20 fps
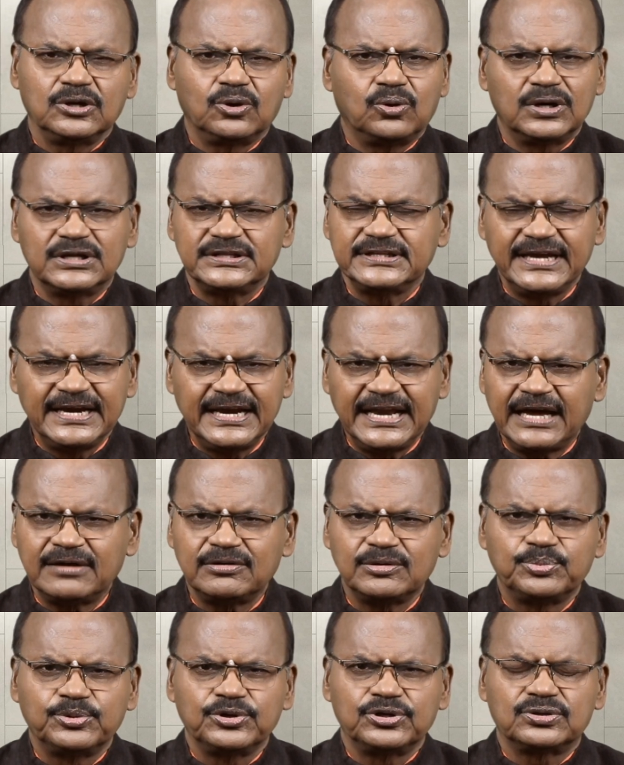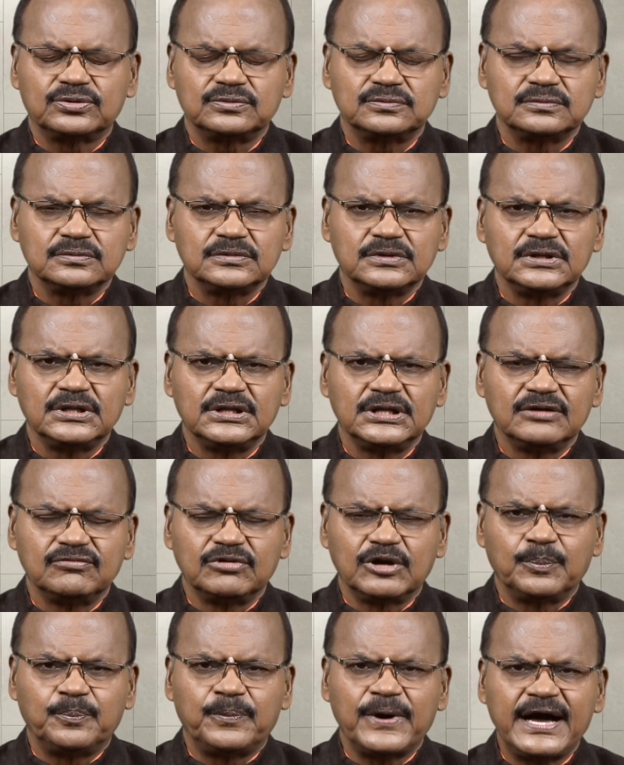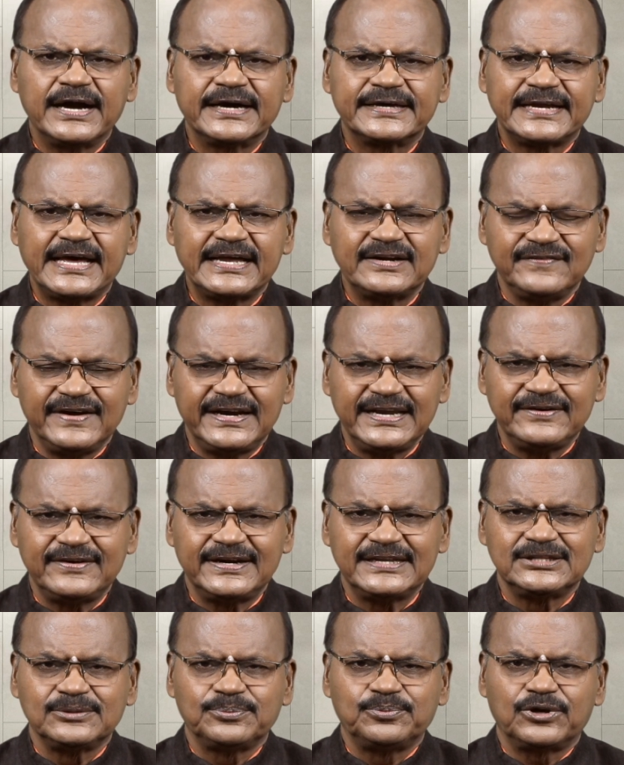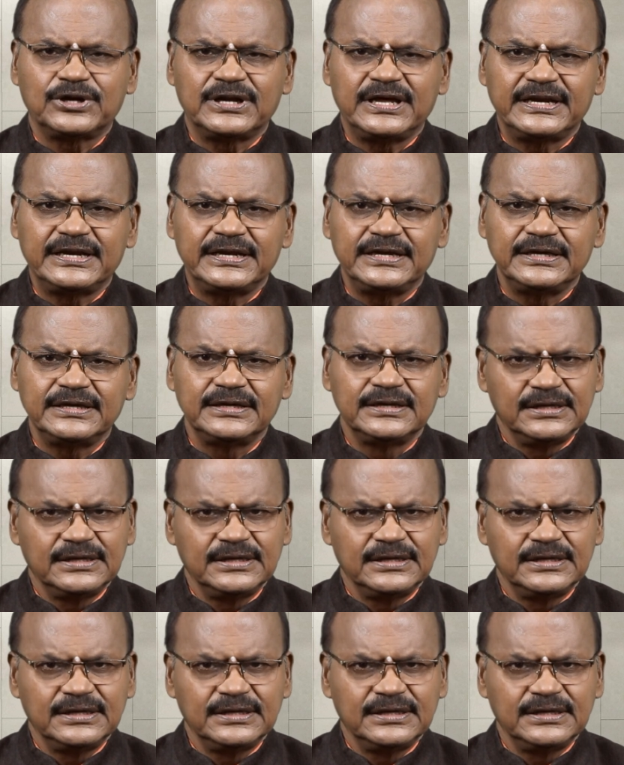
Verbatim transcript: குழந்தை இல்லாமல் போயிடும் இவர் பார்க்குறாரு வெலை வளர்த்து போகிறாரு